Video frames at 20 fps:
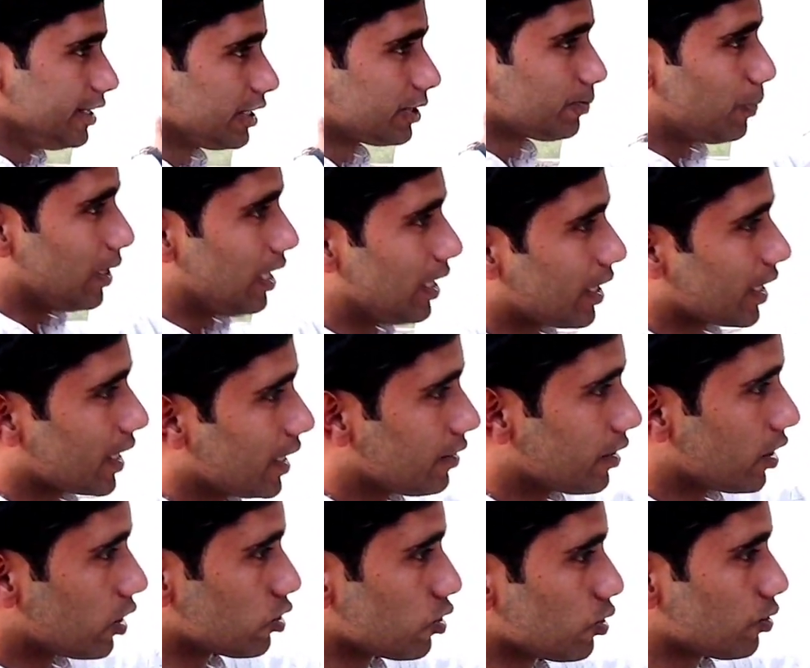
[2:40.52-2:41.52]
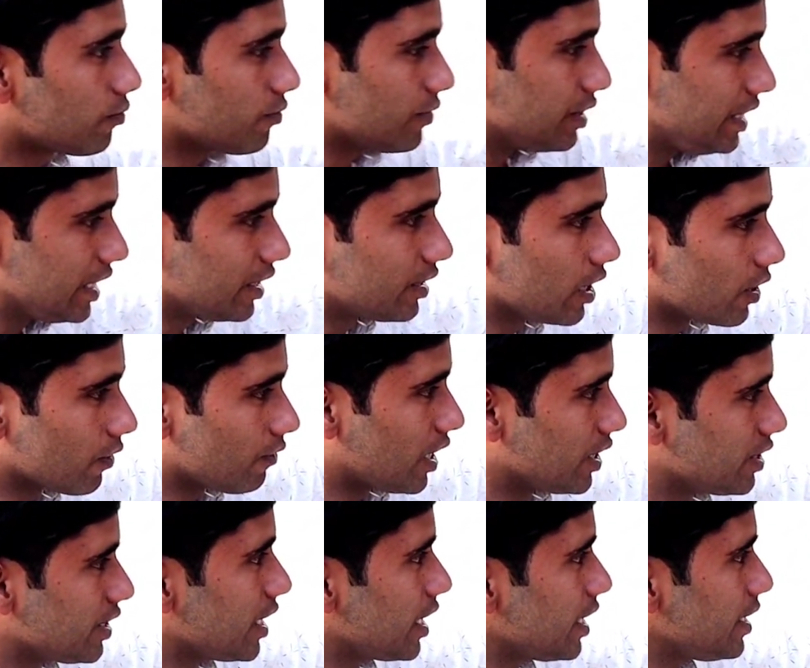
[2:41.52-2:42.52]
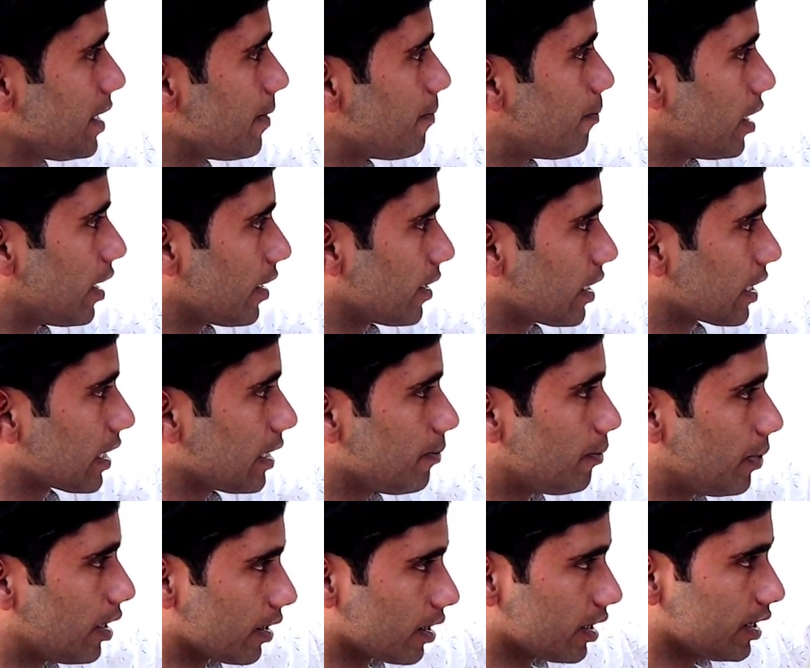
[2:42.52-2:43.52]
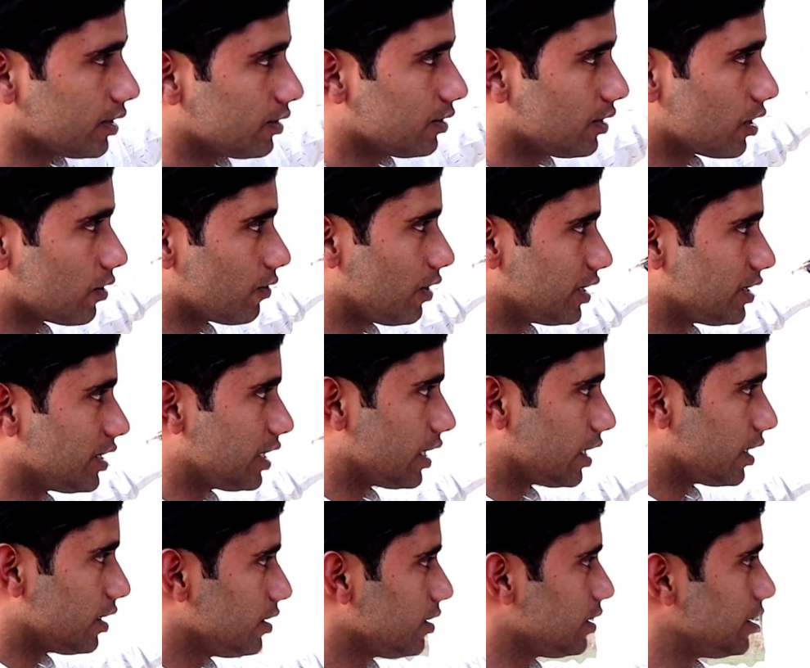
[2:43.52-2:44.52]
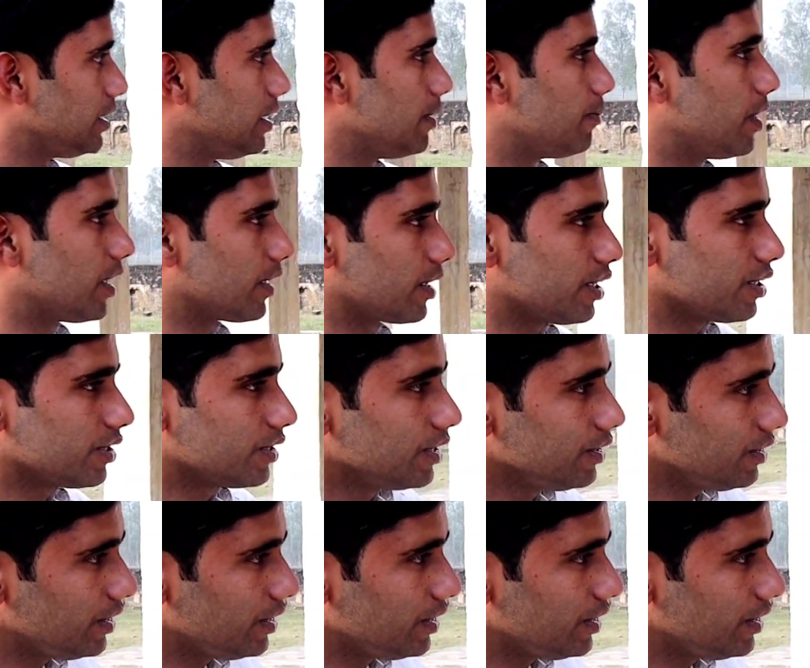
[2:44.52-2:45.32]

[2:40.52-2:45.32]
इस पिलर के अंदर जो ये दरवाजे हैं ये बारह के बारह दरवाजे हैं ये बारह